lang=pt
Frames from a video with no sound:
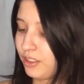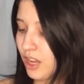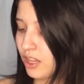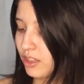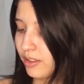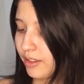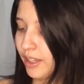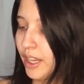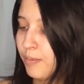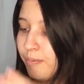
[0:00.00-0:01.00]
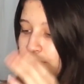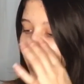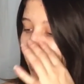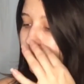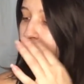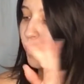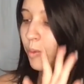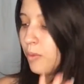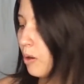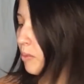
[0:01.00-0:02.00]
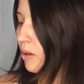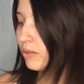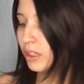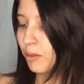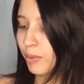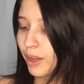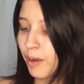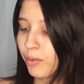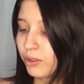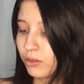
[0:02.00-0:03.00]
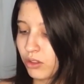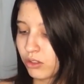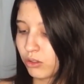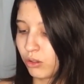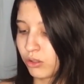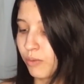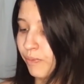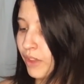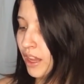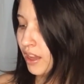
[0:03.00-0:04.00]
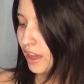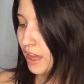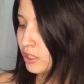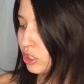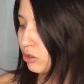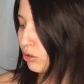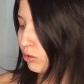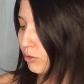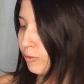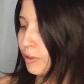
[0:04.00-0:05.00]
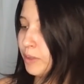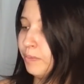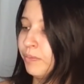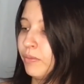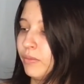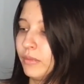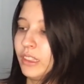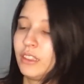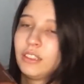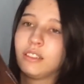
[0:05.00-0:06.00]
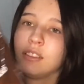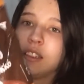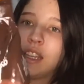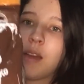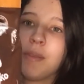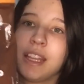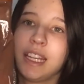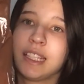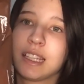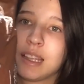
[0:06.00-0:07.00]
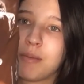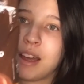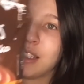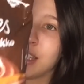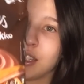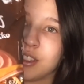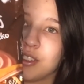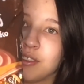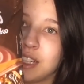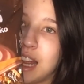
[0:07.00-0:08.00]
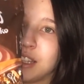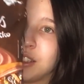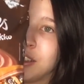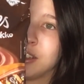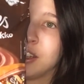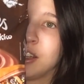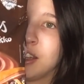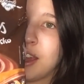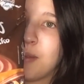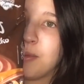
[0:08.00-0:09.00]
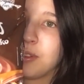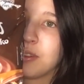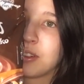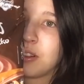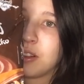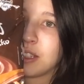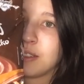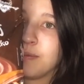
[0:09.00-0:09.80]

Gente, isso aqui é tipo um bombonzinho, porque é muito gostoso. É de trufa e é uma delícia essa bala, gente, de verdade. É muito gostosa.